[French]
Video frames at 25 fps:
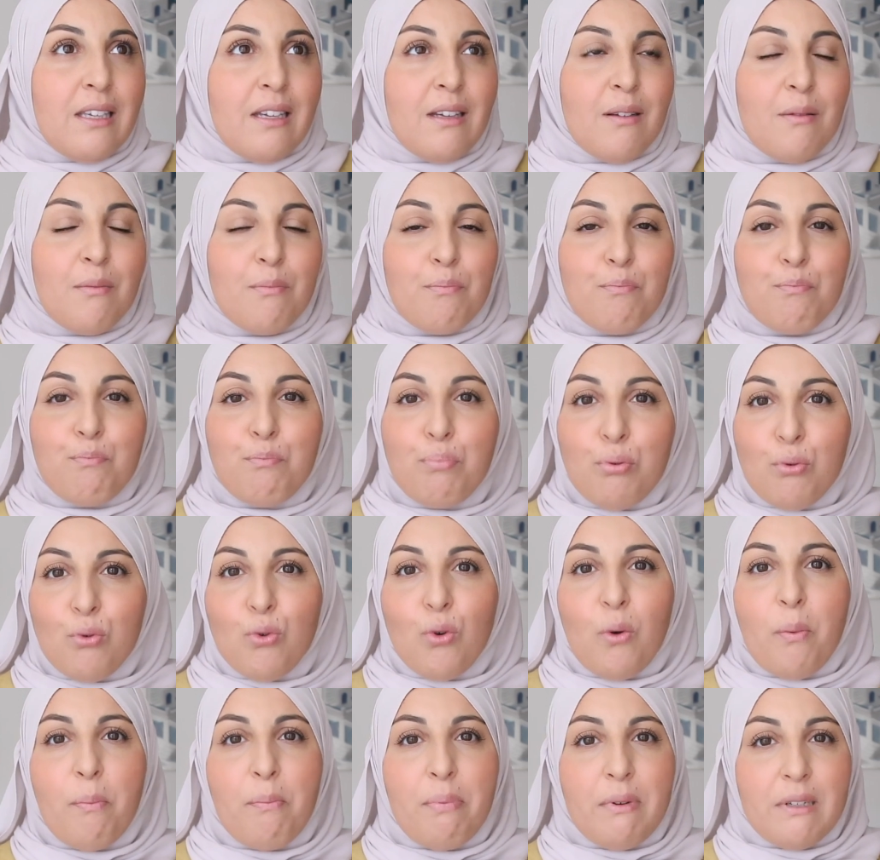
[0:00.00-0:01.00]
un
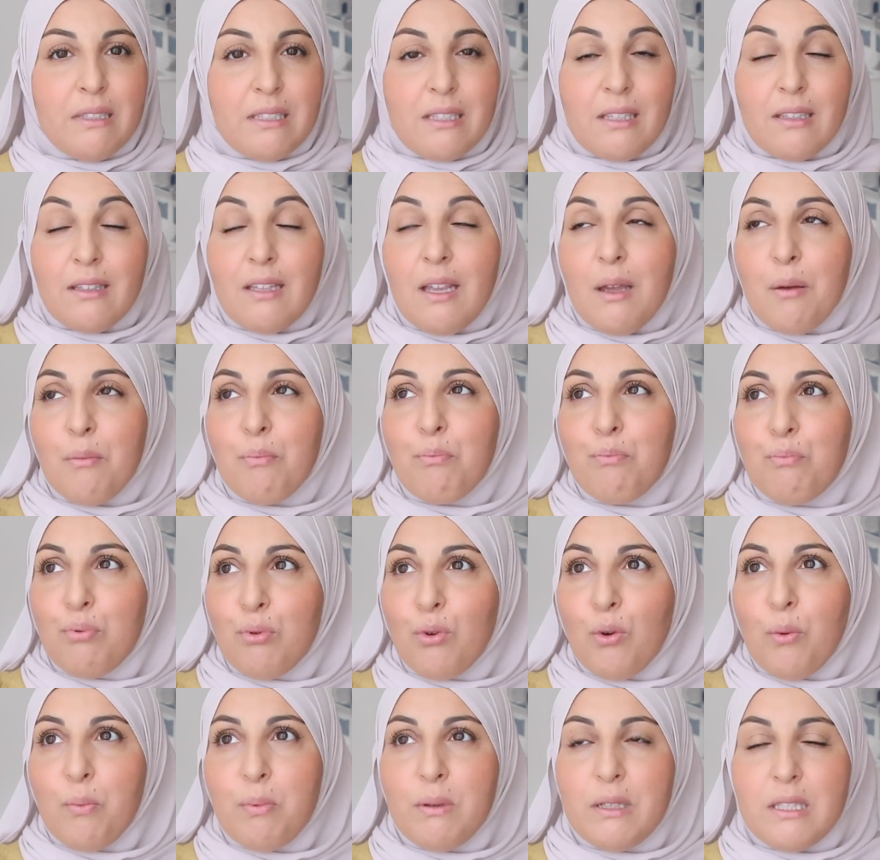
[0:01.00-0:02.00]
c'était un
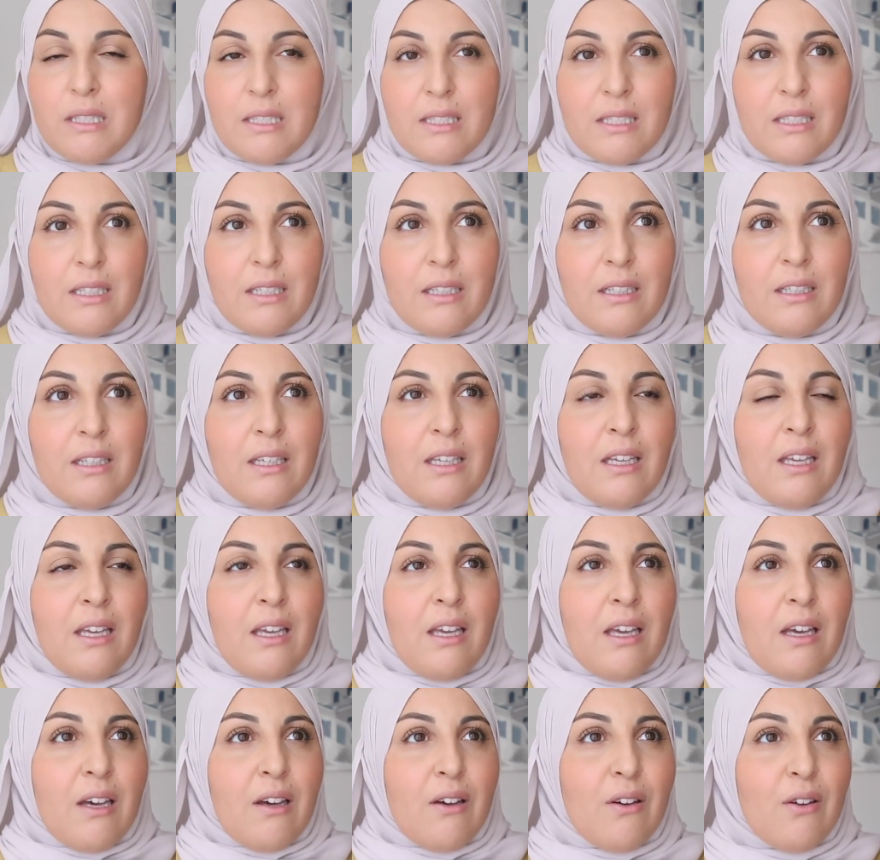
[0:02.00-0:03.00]
pur plaisir.
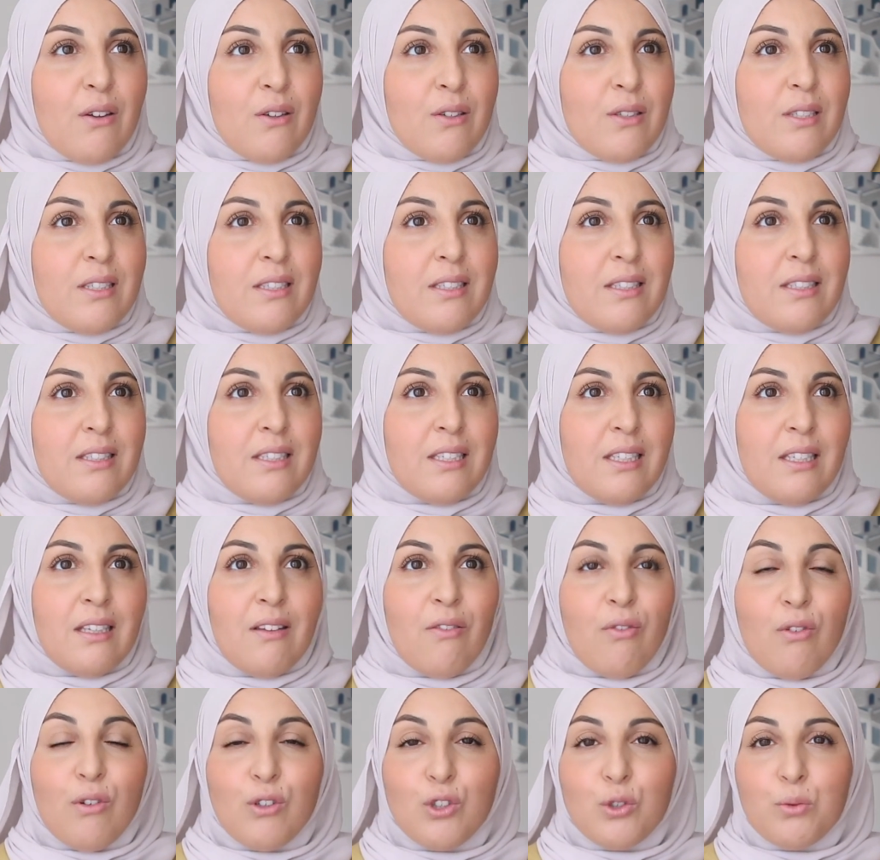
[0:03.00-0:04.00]
Euh, c'est
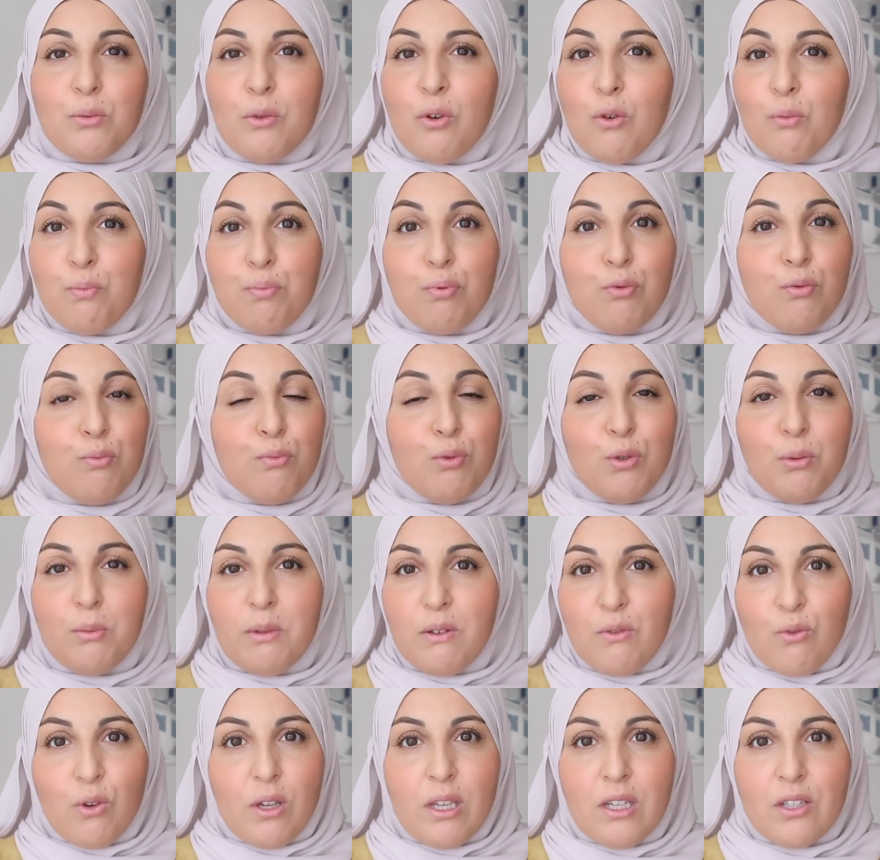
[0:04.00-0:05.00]
franchement le plus beau de
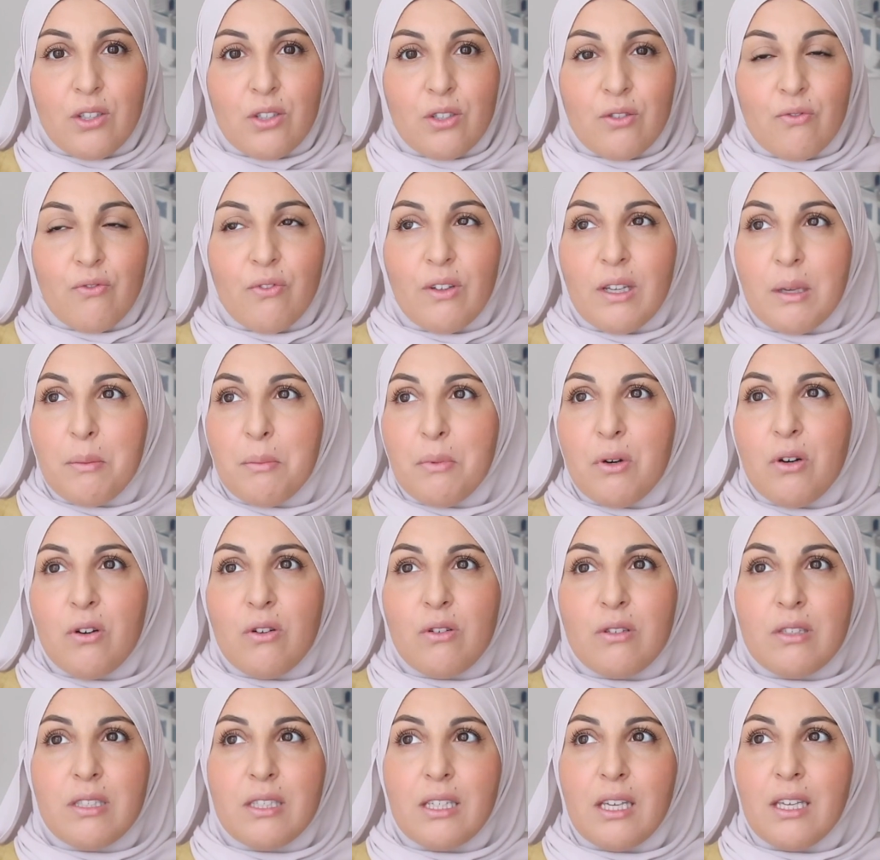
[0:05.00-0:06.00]
mes voyages.
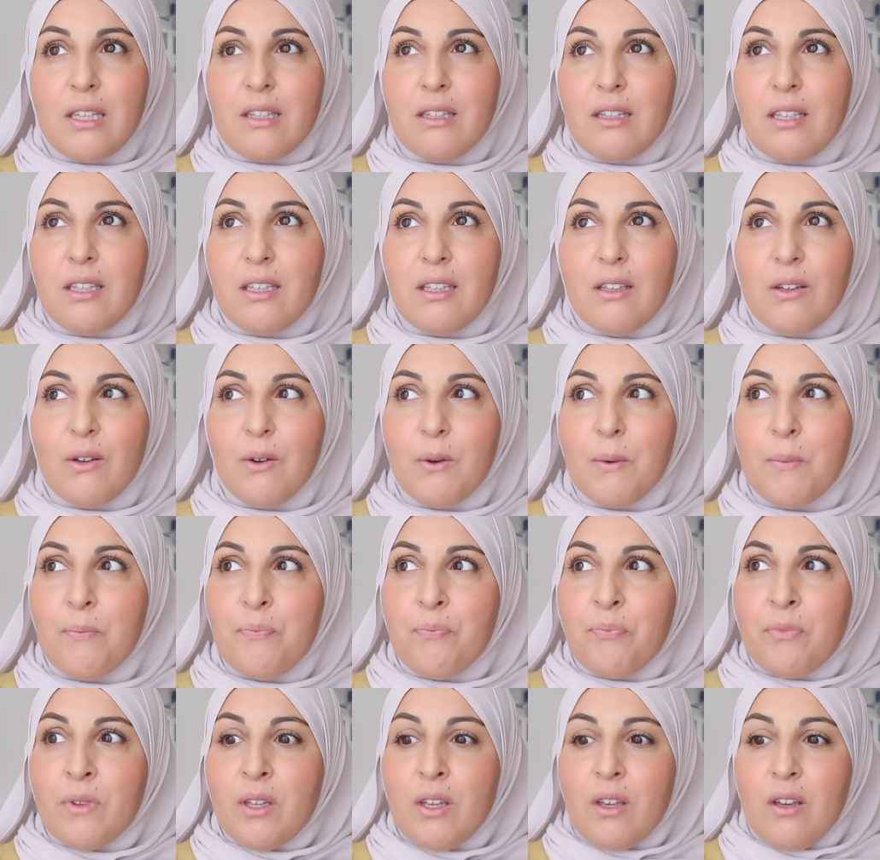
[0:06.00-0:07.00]
Vraiment, ça a été euh,
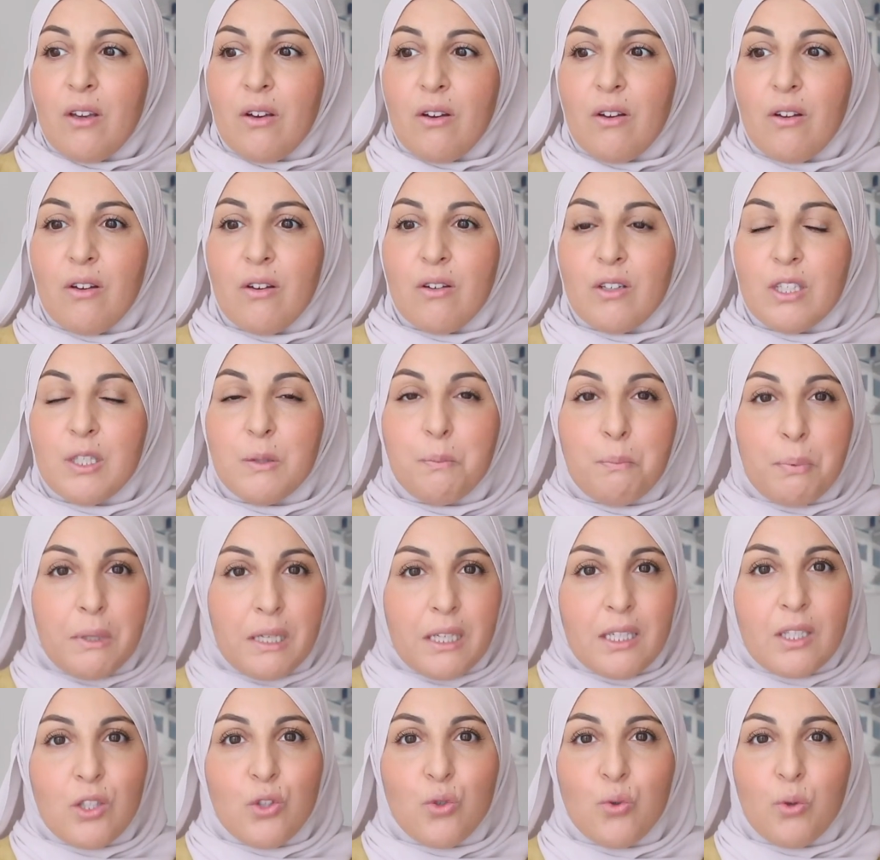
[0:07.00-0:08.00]
euh,
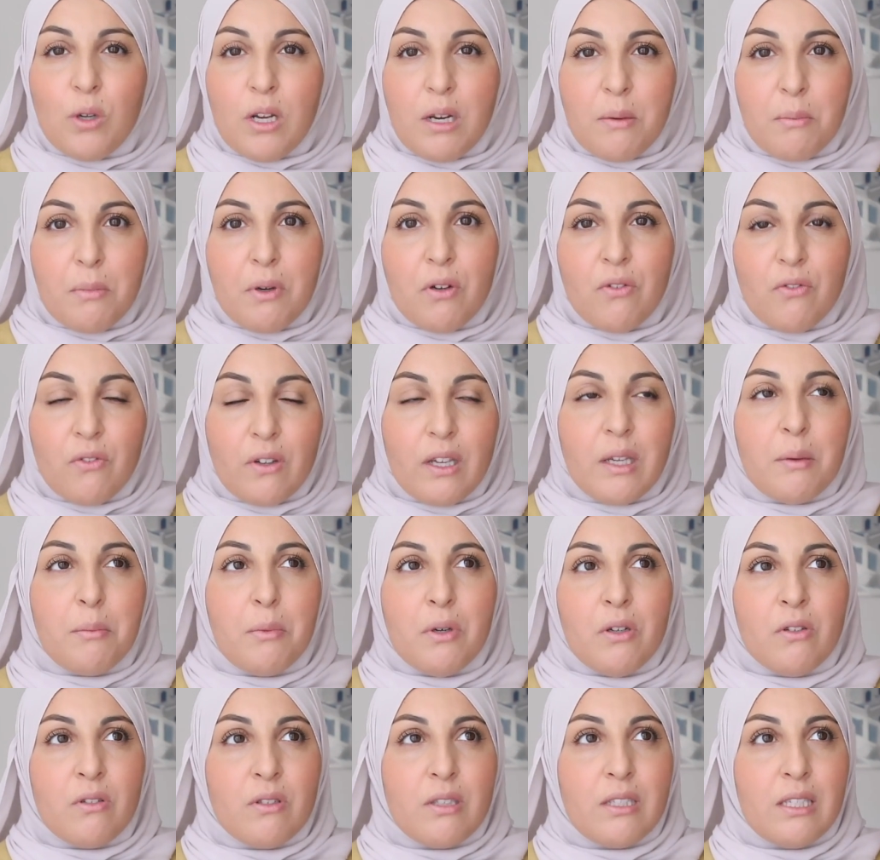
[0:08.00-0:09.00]
spirituellement,
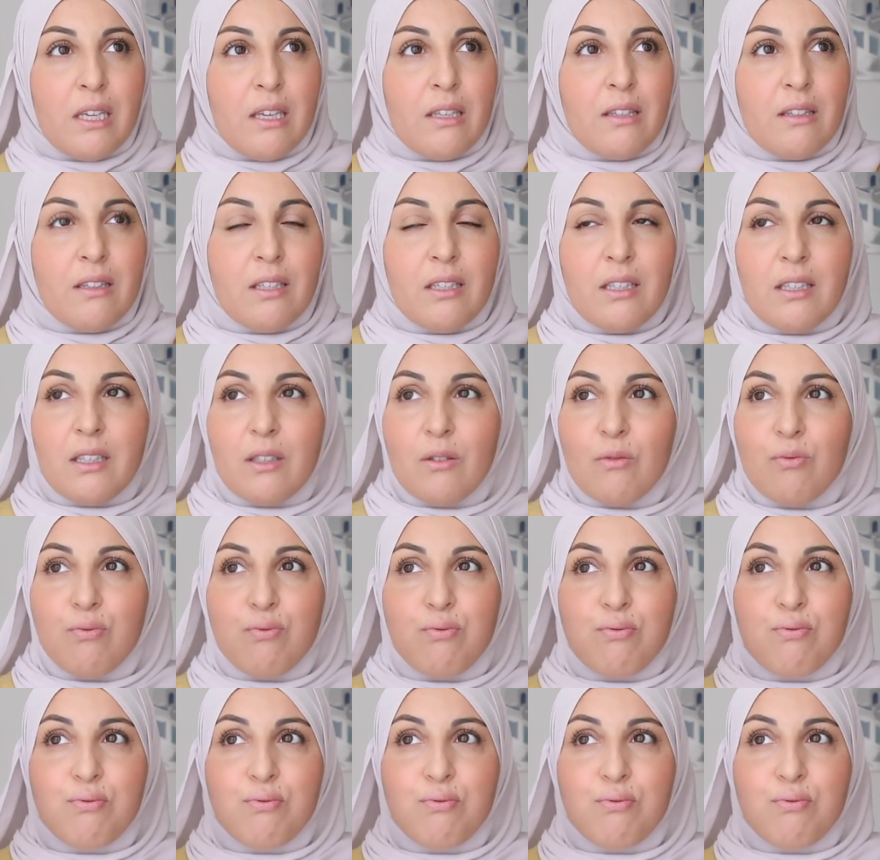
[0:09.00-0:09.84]
vraiment, ça a été